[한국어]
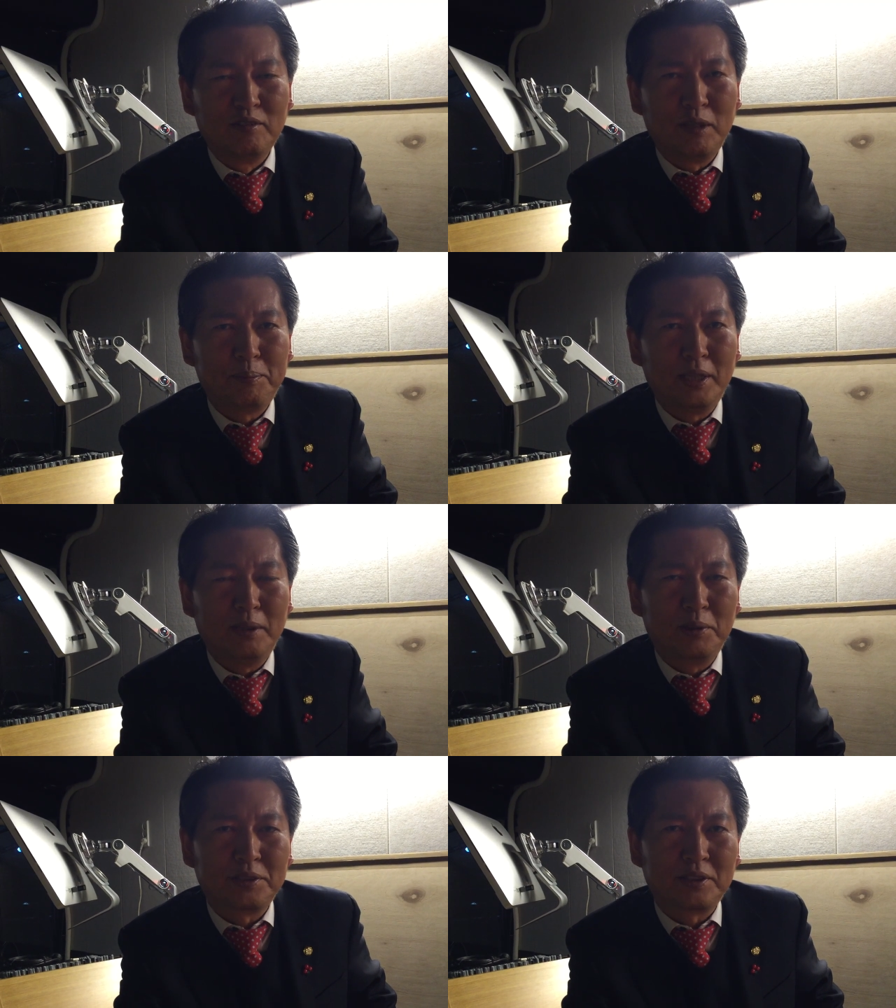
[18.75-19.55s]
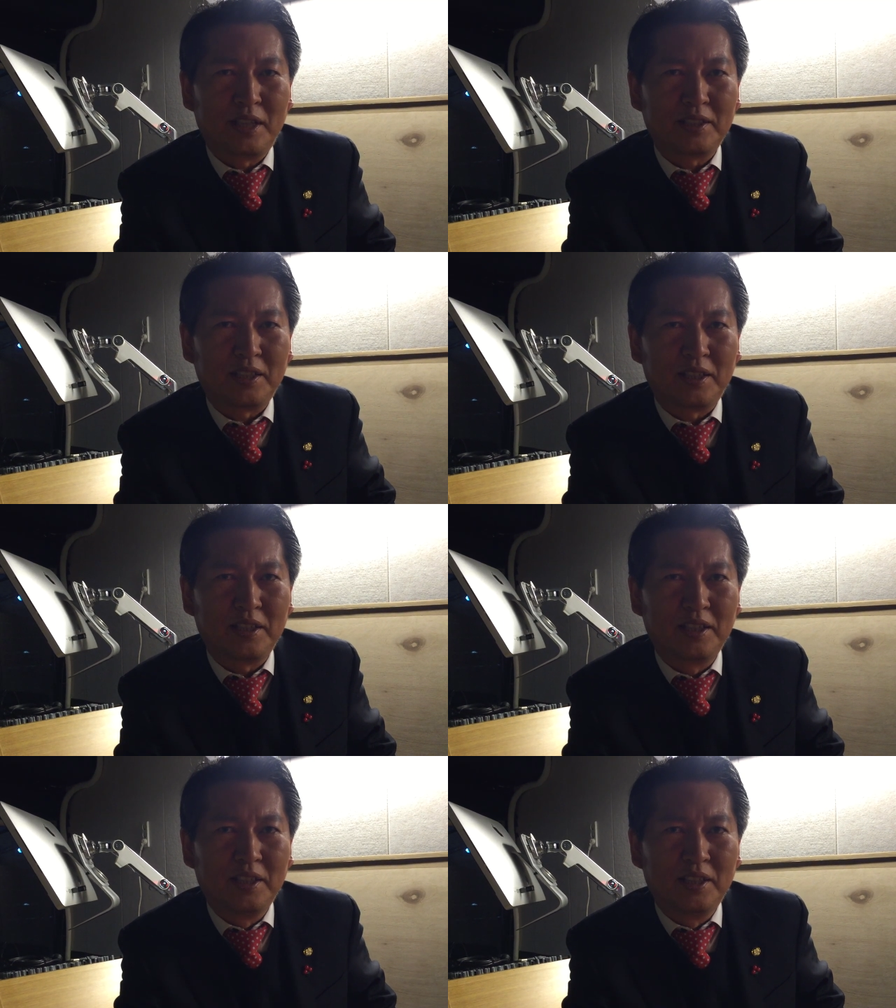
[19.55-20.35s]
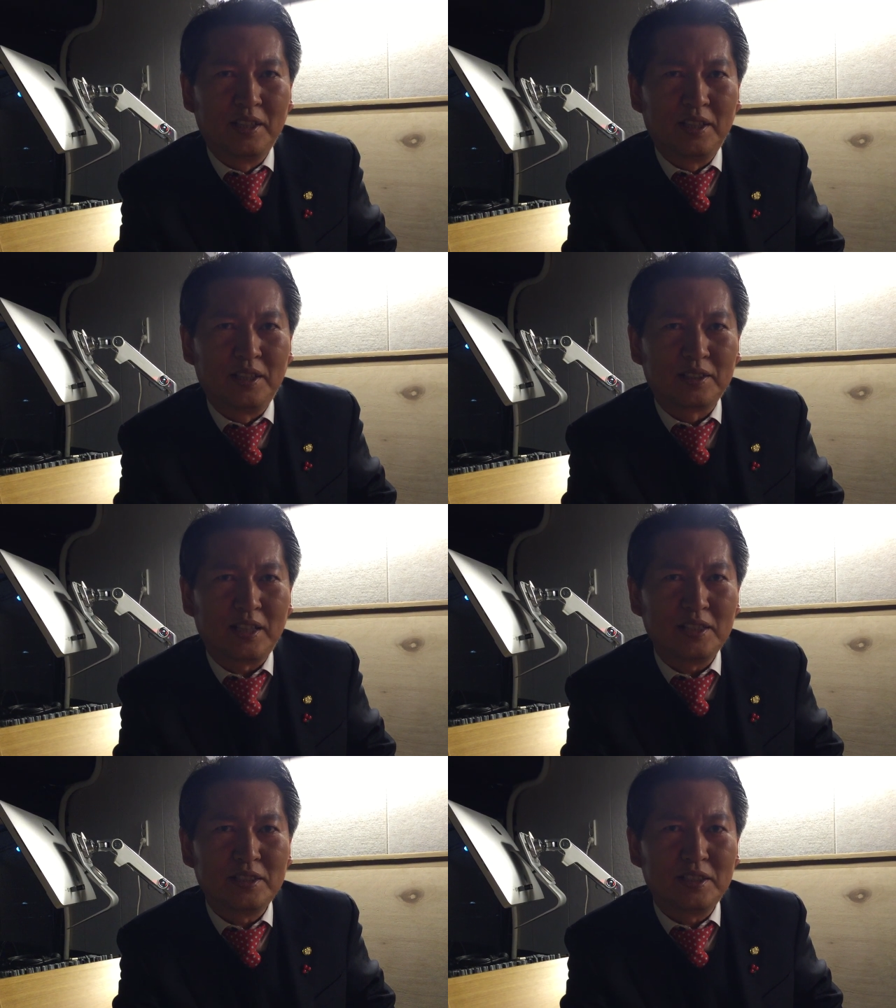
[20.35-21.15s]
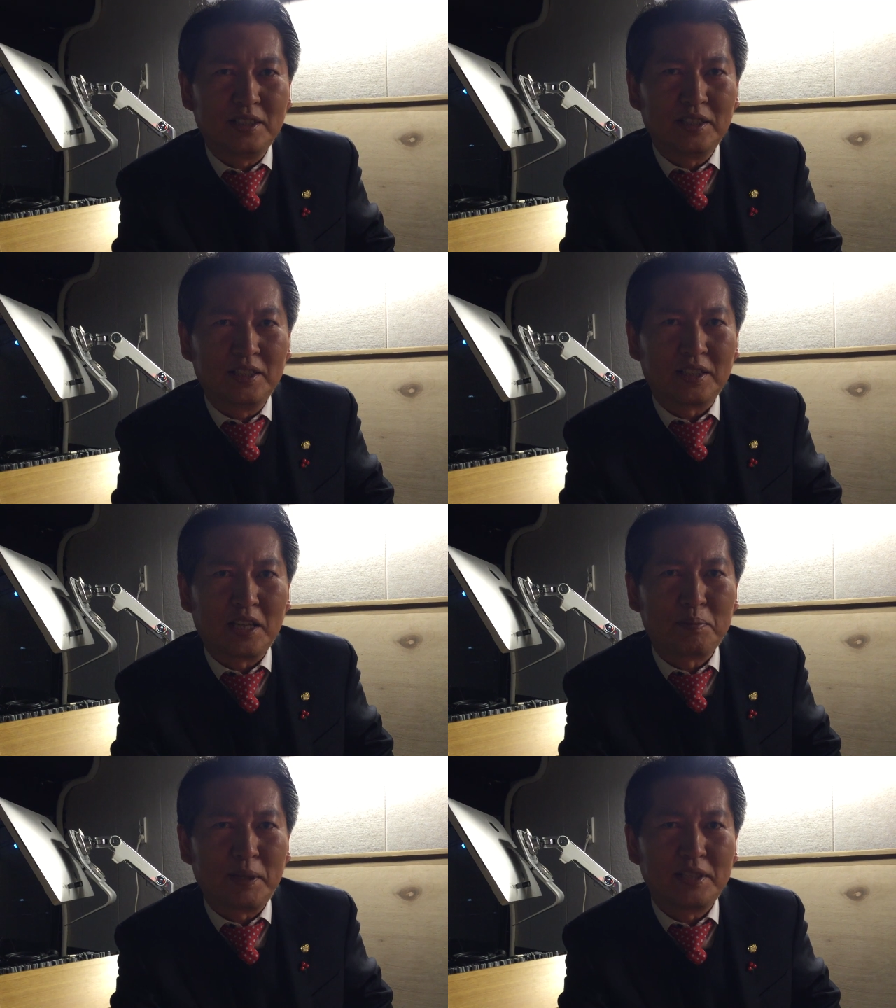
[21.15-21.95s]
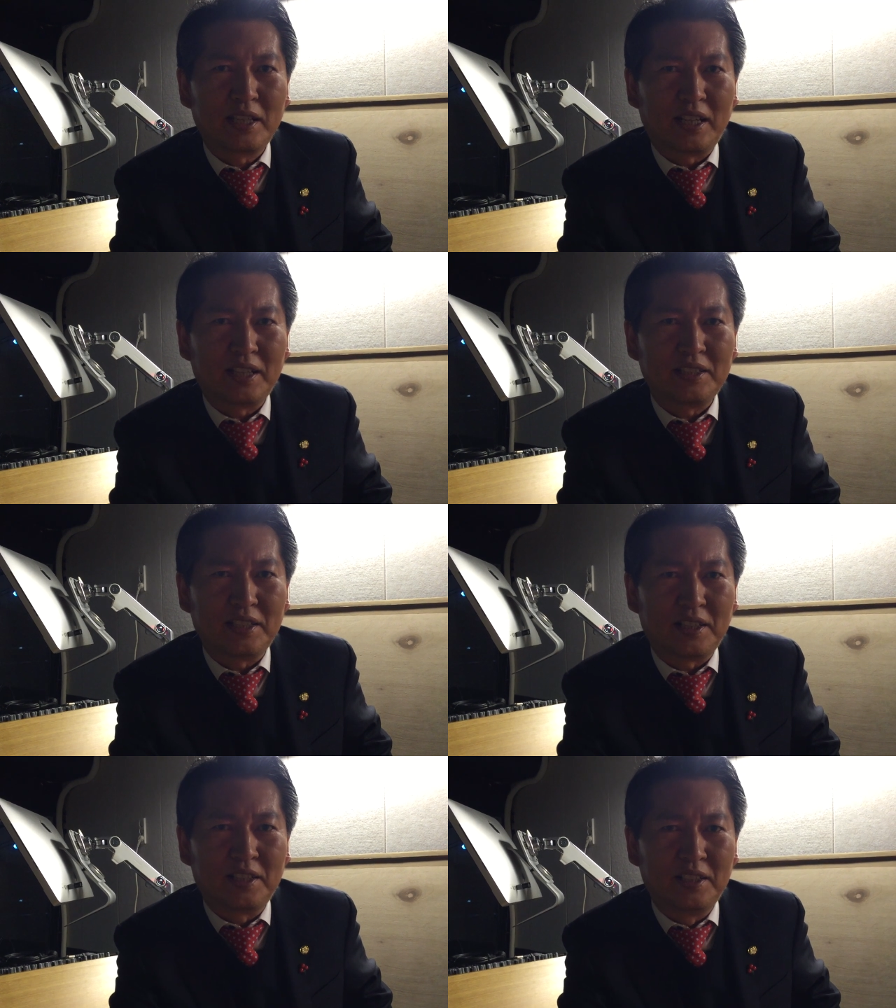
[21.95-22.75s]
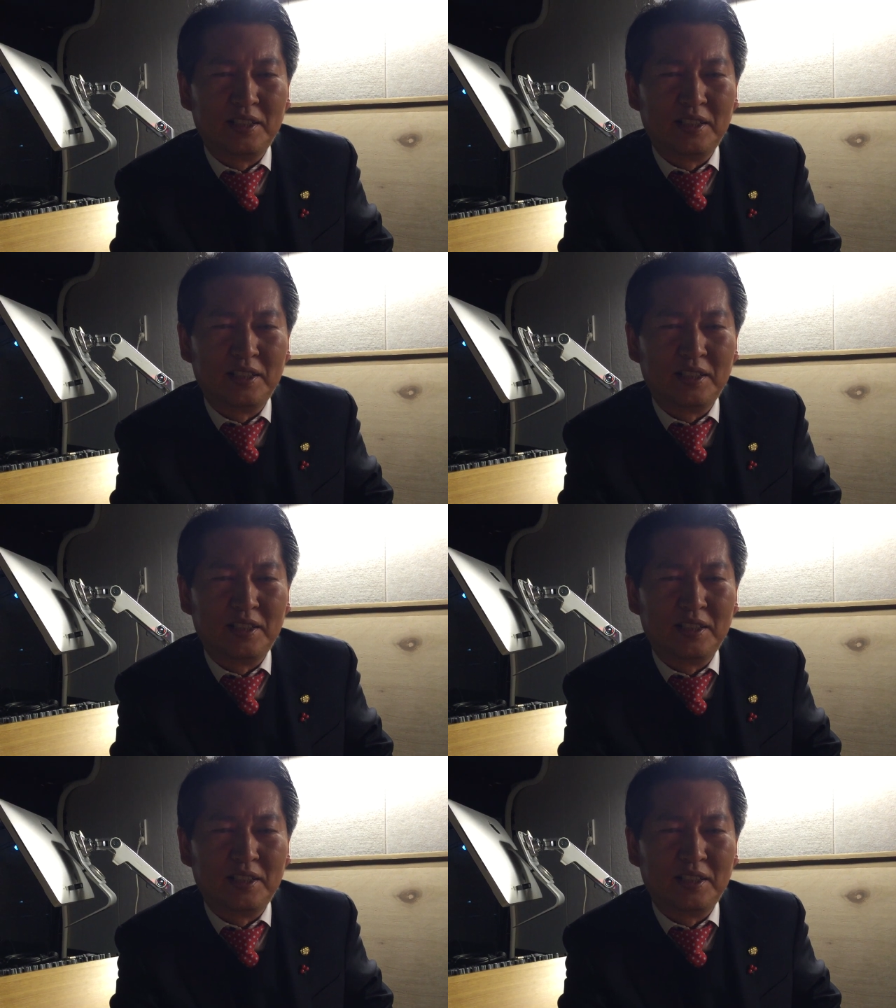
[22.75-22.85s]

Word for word: 왜 필리버스터 할때 어, 딴지 게시판 얘기를 안 했냐?